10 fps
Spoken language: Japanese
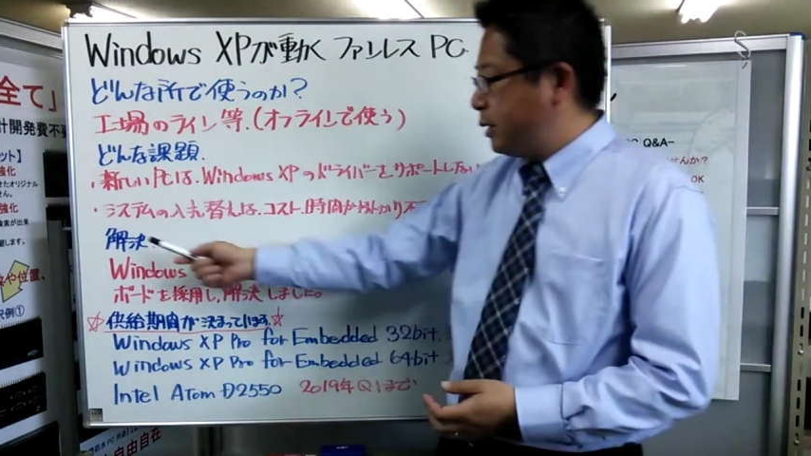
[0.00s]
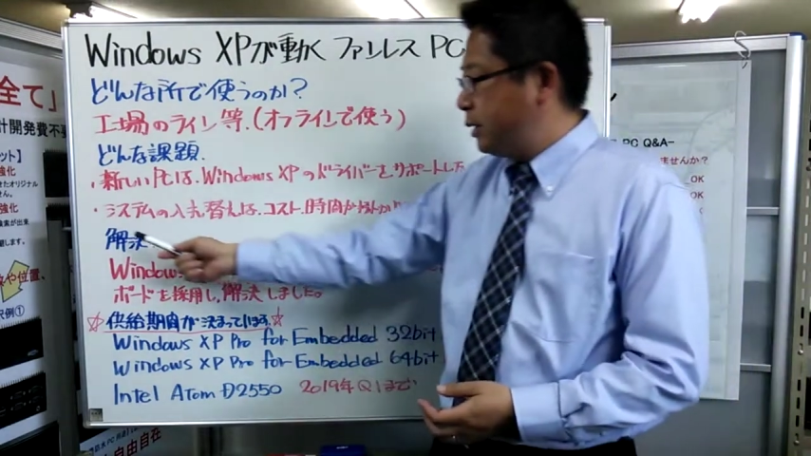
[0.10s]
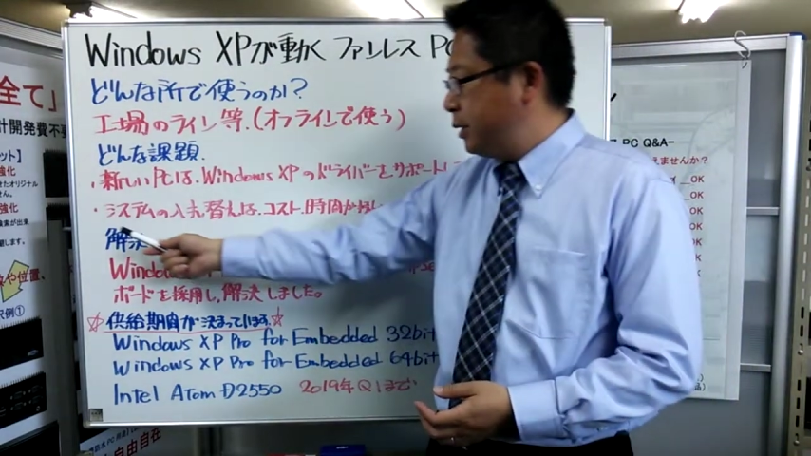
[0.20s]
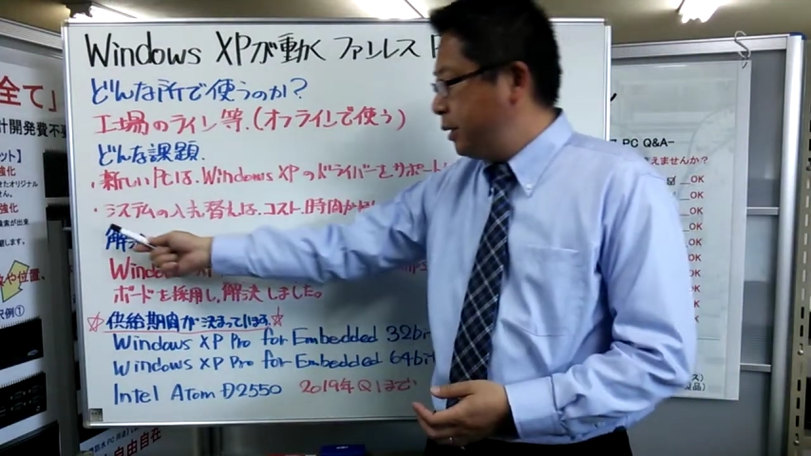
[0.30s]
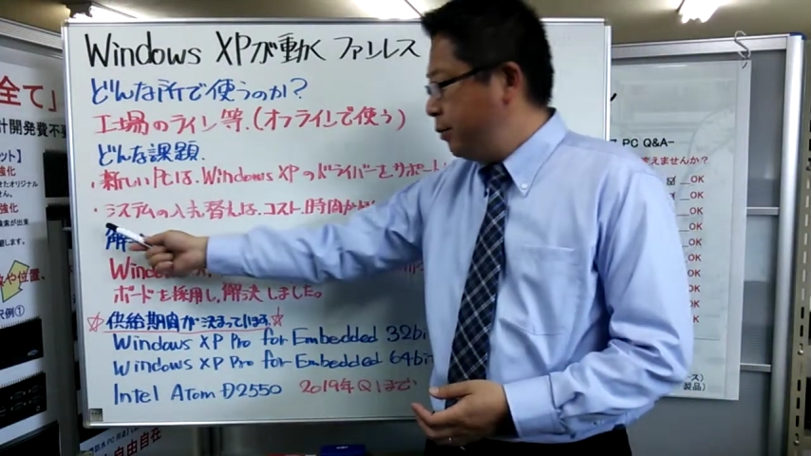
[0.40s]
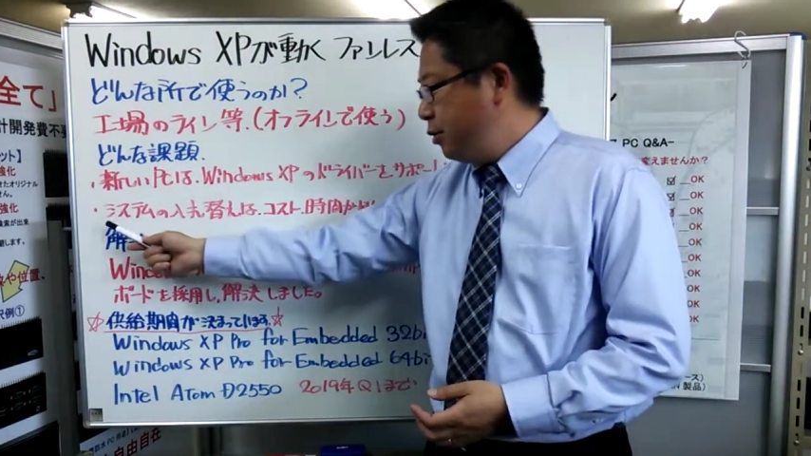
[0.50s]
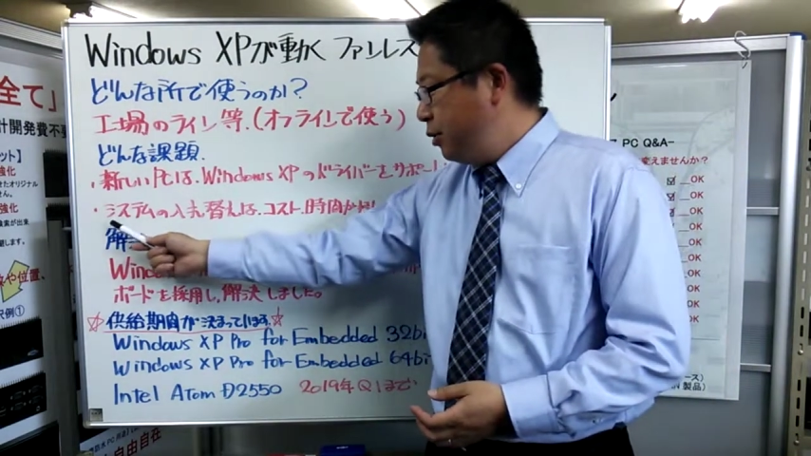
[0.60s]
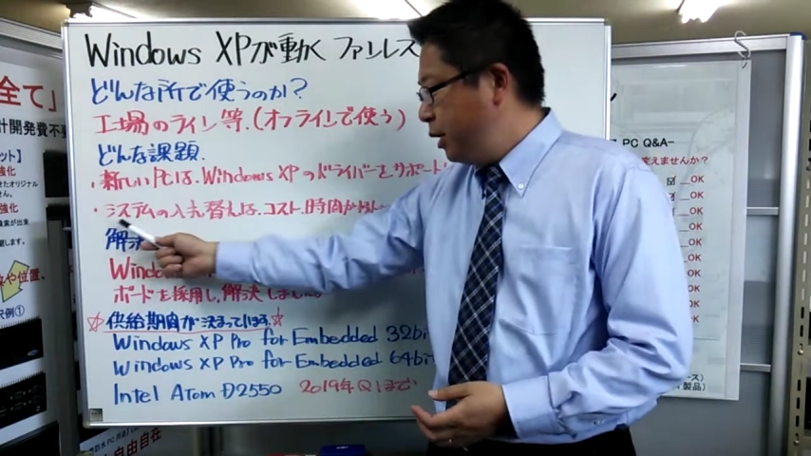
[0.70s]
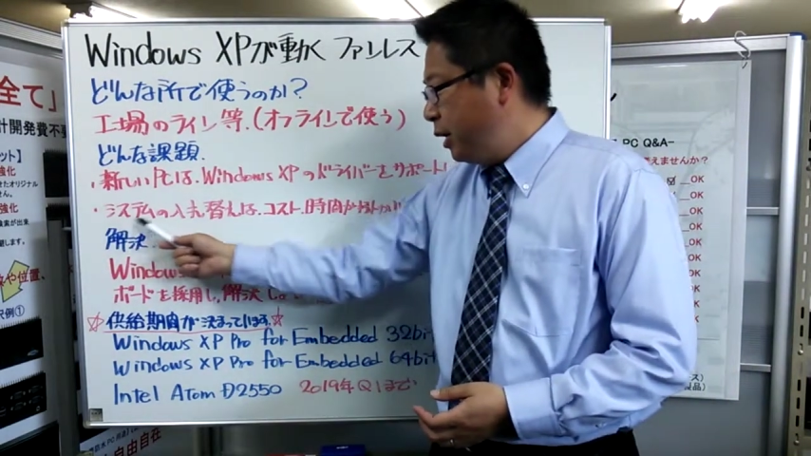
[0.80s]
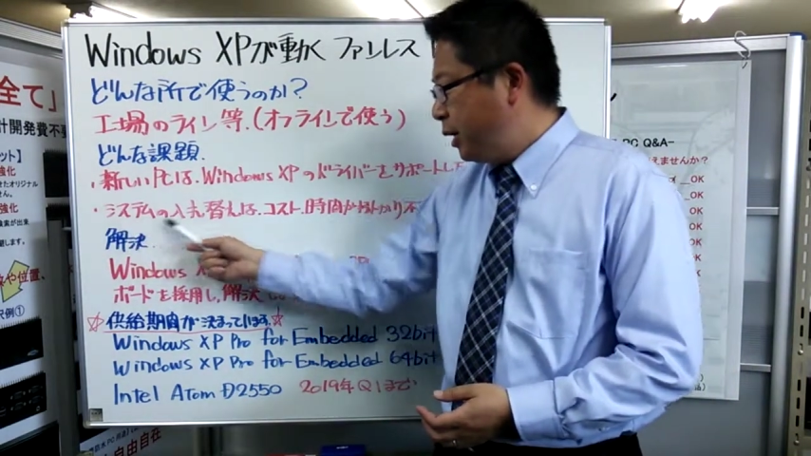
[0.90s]
システム
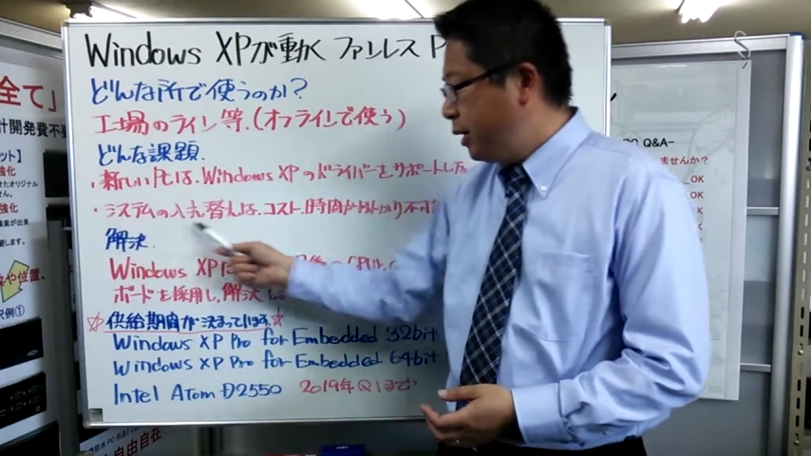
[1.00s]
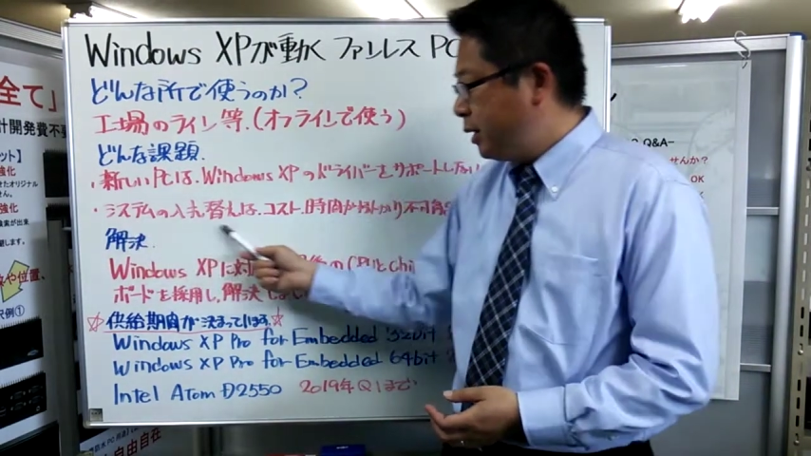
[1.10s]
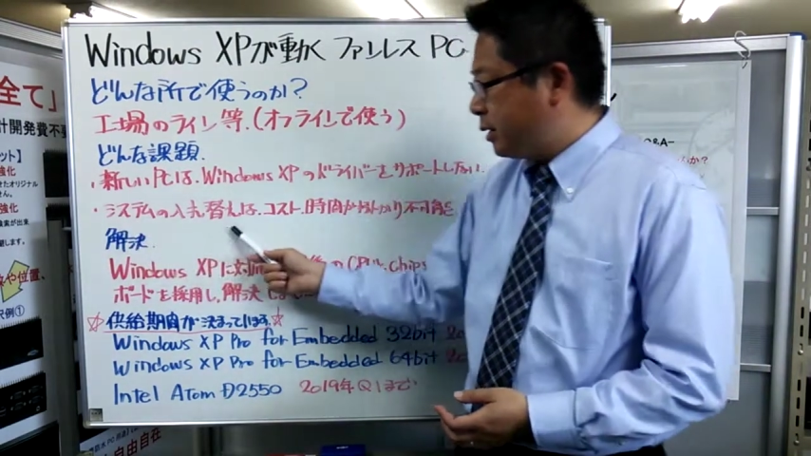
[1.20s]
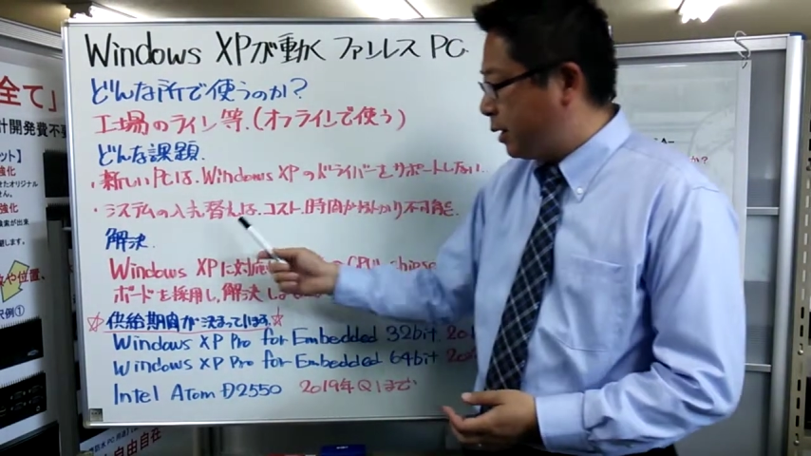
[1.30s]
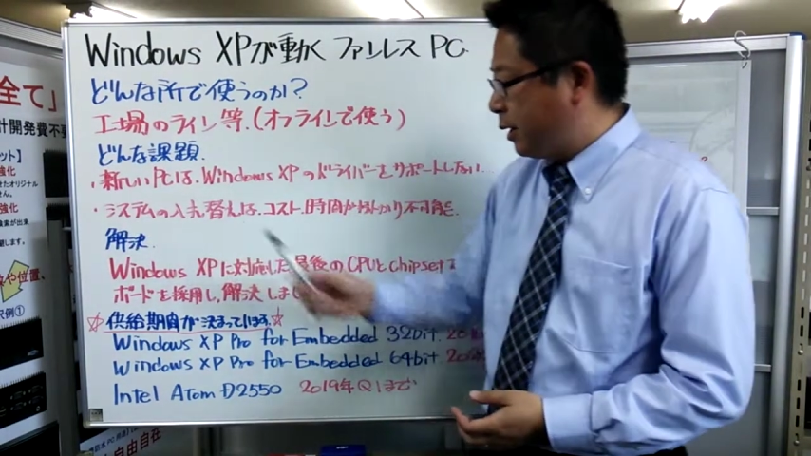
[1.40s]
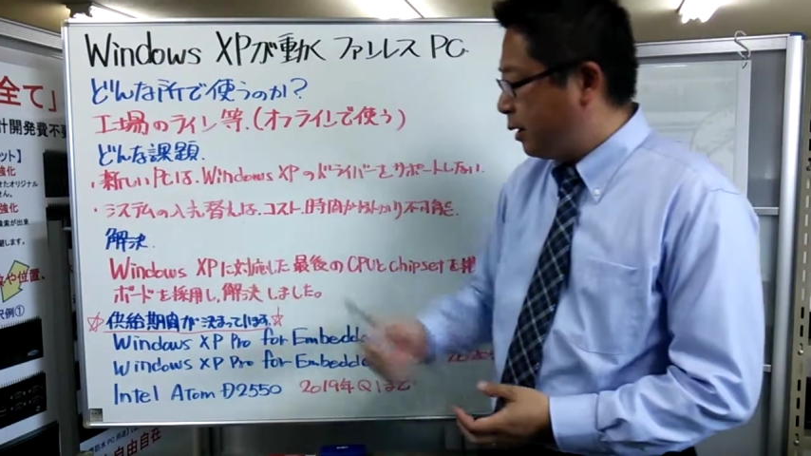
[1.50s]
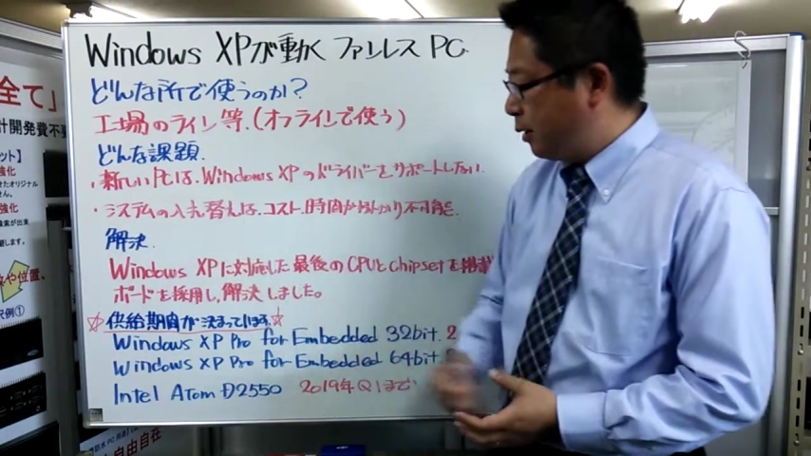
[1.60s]
の入れ替えですね。